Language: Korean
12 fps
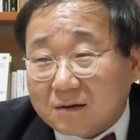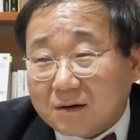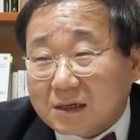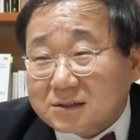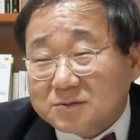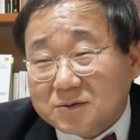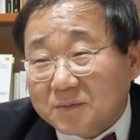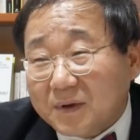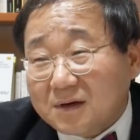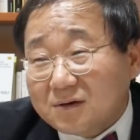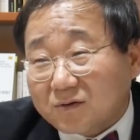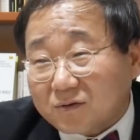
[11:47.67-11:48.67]
황심소
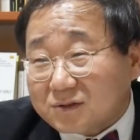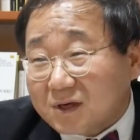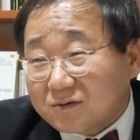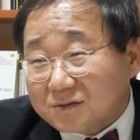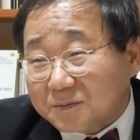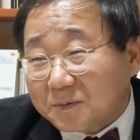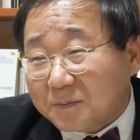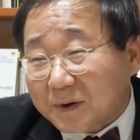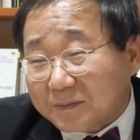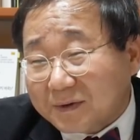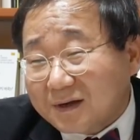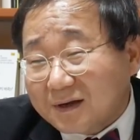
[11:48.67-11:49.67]
패널 교체하고 싶은
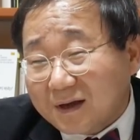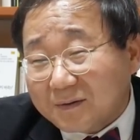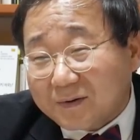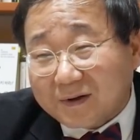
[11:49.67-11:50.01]
마음이 큰가